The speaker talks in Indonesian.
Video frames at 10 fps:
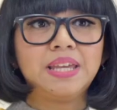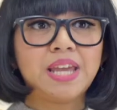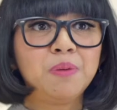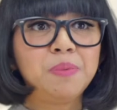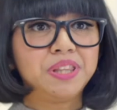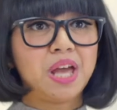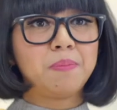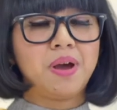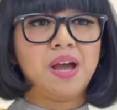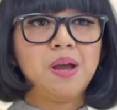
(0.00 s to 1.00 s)
Yang
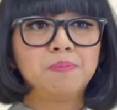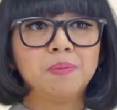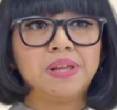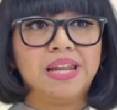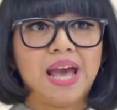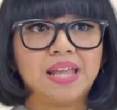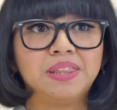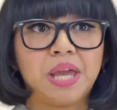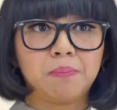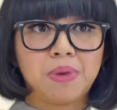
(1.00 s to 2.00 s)
pertama, pemilihan
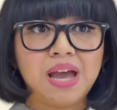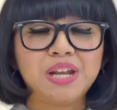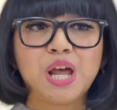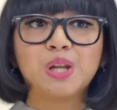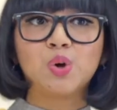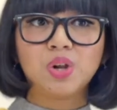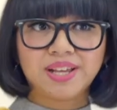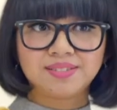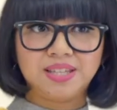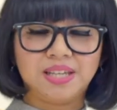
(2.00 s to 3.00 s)
tema dan
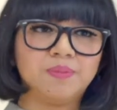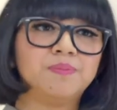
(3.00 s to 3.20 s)
koleksi.